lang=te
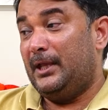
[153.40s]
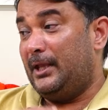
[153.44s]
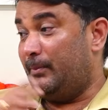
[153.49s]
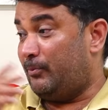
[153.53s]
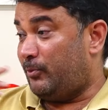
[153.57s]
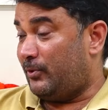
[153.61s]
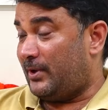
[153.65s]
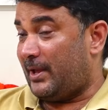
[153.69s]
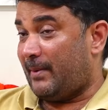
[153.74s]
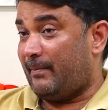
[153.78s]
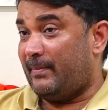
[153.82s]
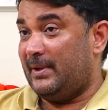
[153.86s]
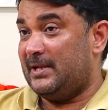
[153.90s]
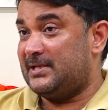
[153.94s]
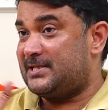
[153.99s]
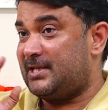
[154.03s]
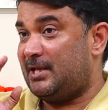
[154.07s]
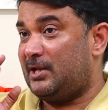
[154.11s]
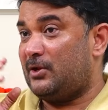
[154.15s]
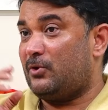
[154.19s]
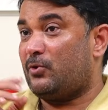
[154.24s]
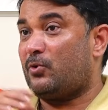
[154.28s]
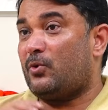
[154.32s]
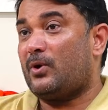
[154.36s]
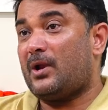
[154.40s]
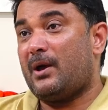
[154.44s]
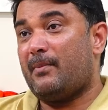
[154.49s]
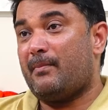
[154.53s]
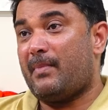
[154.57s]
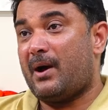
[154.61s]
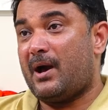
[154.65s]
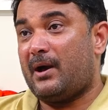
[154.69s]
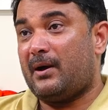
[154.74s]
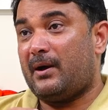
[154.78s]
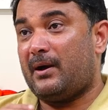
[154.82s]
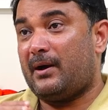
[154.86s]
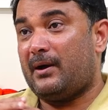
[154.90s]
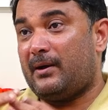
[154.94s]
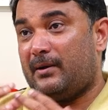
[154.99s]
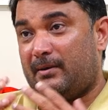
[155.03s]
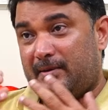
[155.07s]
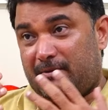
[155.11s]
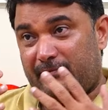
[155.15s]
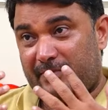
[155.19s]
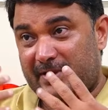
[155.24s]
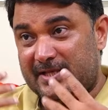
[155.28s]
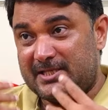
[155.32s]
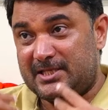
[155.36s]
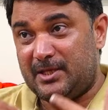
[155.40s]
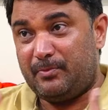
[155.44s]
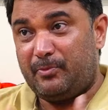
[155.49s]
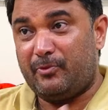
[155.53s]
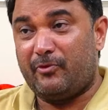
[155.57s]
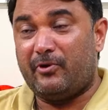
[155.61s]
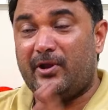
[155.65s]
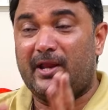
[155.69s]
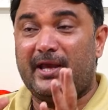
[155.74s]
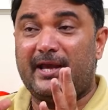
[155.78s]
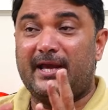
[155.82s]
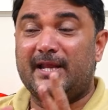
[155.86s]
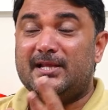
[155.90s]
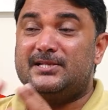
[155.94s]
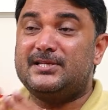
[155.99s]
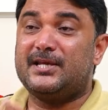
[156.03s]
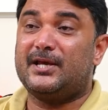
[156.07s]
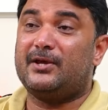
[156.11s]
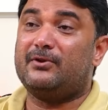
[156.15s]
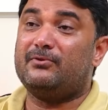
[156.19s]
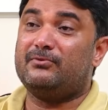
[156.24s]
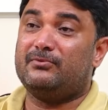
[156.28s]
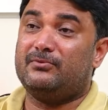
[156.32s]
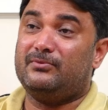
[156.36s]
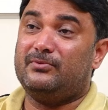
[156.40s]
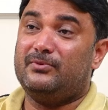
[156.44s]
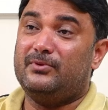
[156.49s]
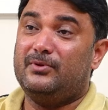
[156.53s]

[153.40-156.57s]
ఇప్పుడు ఎమ్మెల్సీలు కూడా మా వైసీపీ వాళ్ళే గెలిచారు